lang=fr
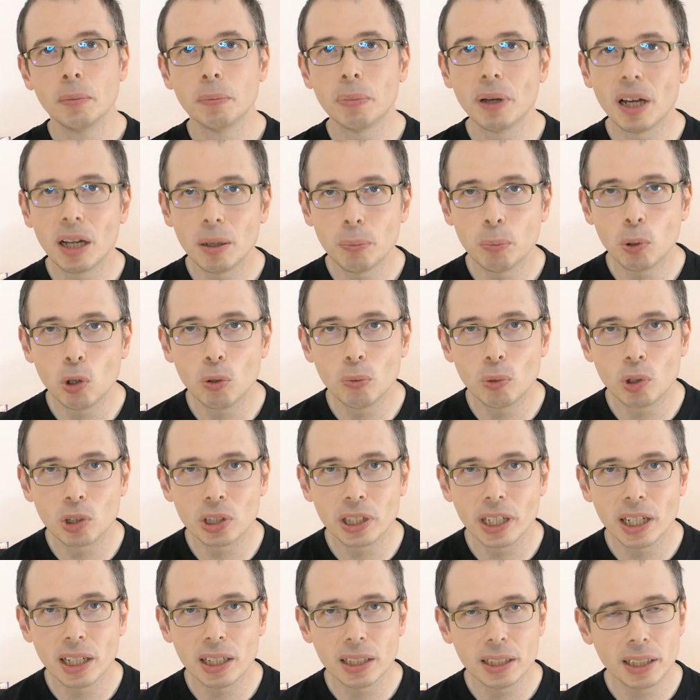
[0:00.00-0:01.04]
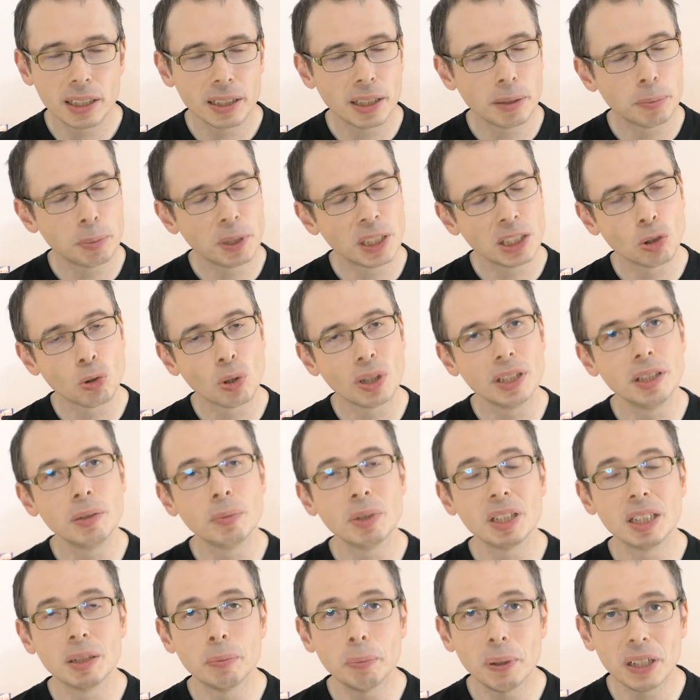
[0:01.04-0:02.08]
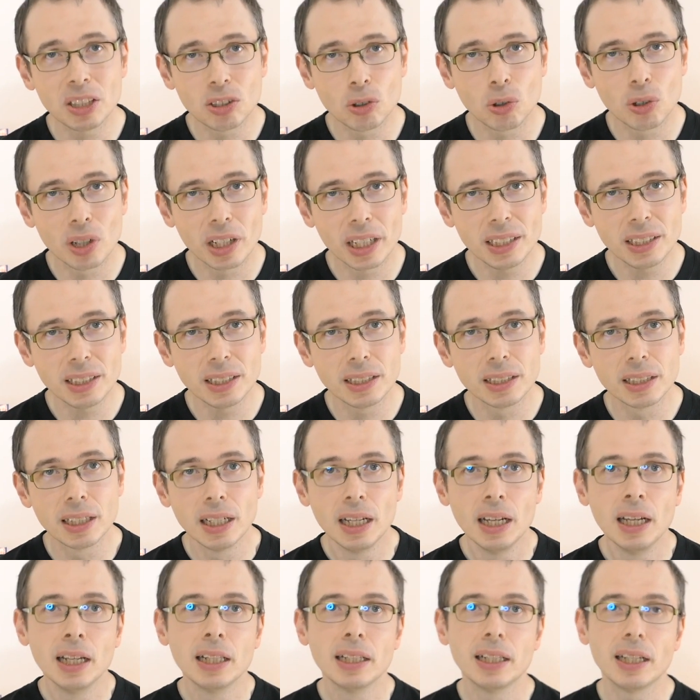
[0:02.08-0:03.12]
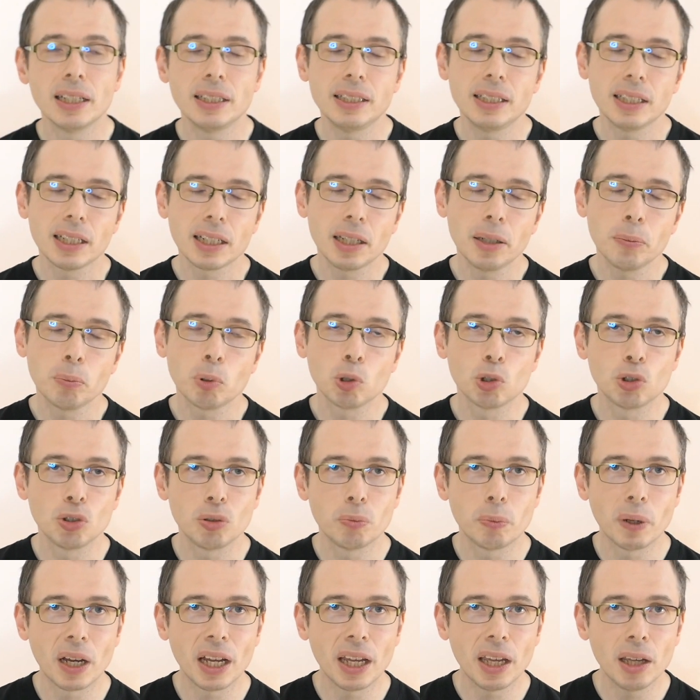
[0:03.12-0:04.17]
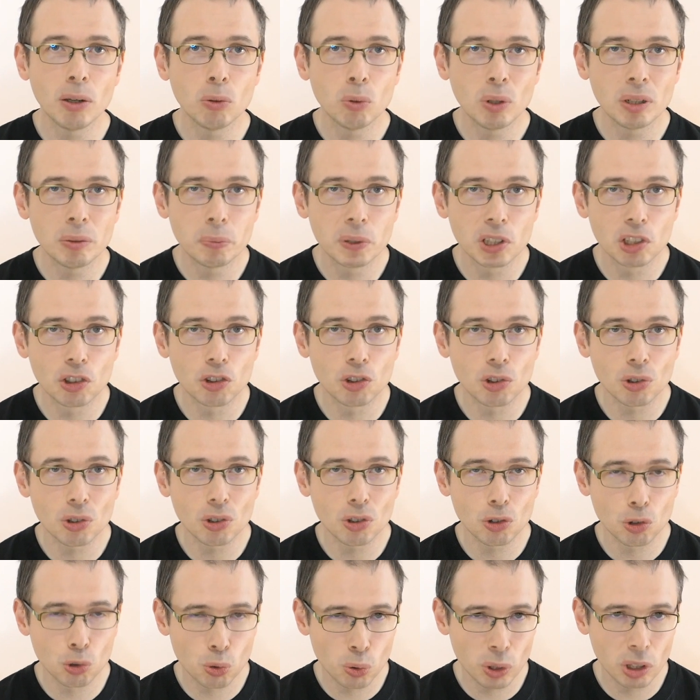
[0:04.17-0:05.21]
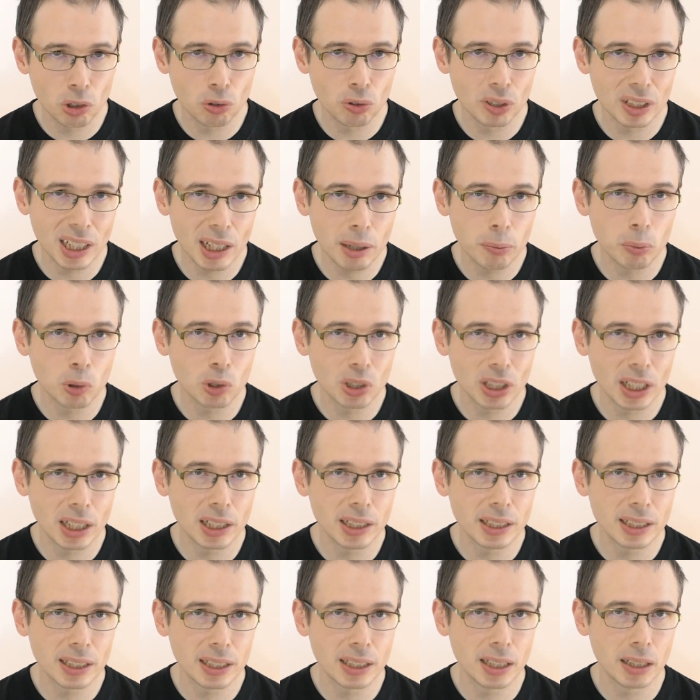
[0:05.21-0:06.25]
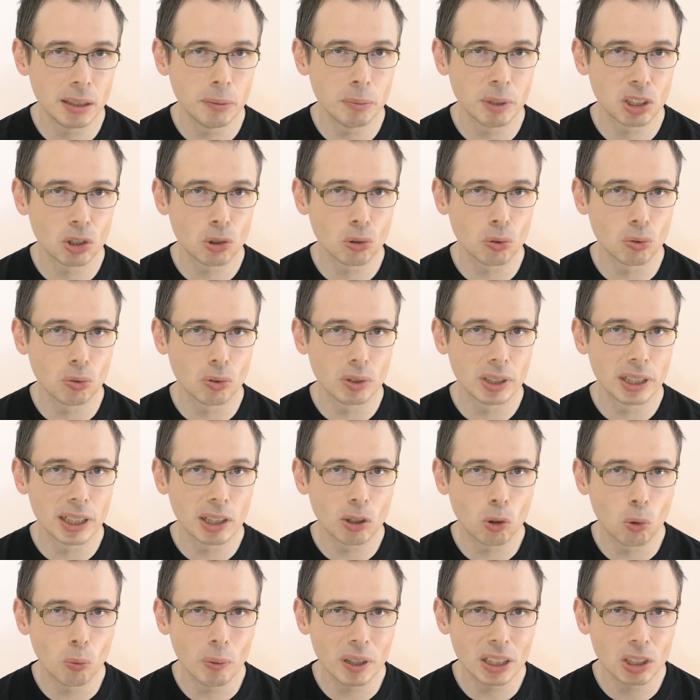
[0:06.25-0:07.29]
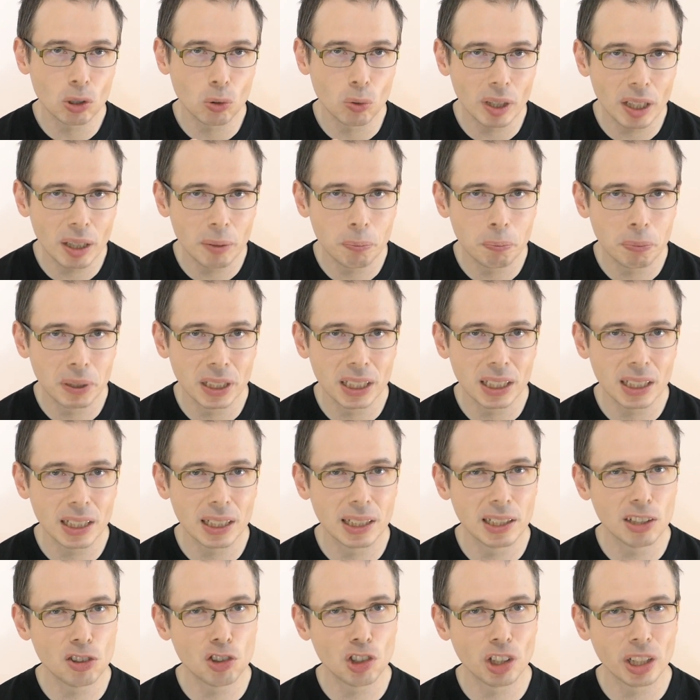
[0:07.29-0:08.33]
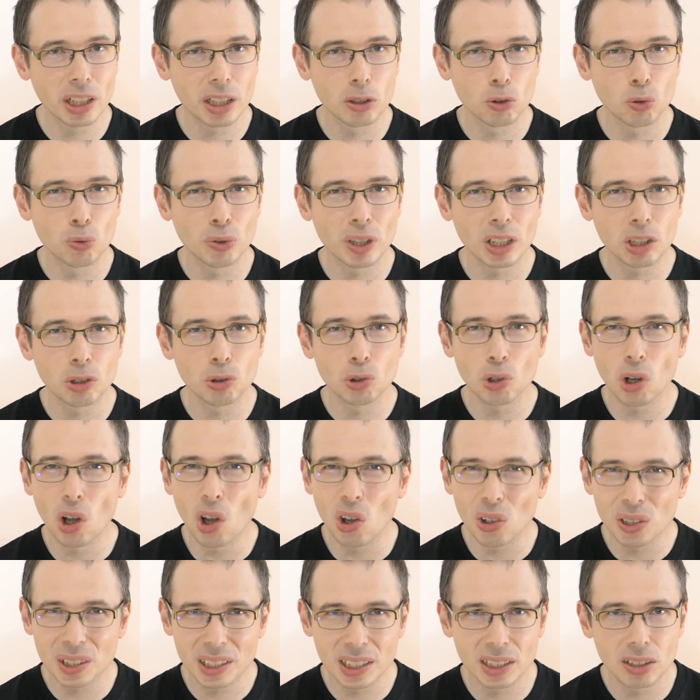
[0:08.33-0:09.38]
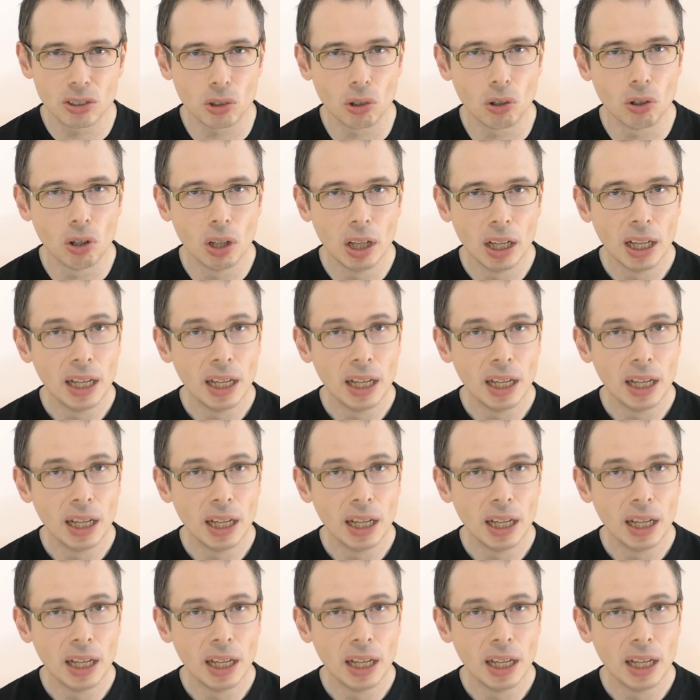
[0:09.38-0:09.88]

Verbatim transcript: Par rapport au manga, l'adaptation animée n'est pas en reste, la série, produite par A1 Pictures, jouit d'une très bonne qualité d'animation. Les combats sont épiques, les génériques d'ouverture entêtants.